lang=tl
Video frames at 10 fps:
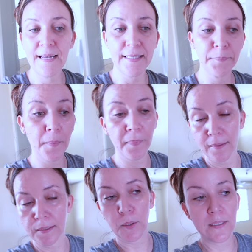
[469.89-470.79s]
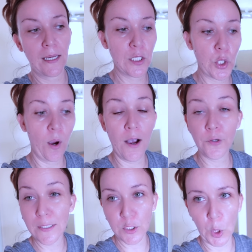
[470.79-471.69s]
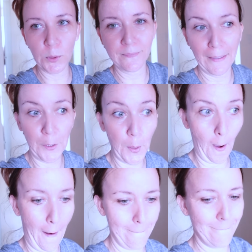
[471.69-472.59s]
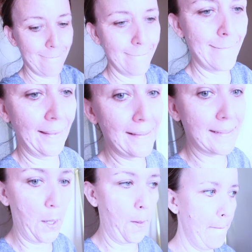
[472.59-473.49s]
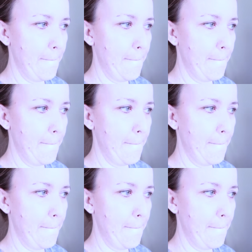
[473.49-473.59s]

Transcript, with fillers: natin, papakita ko sa inyo ang result later on. Let's go.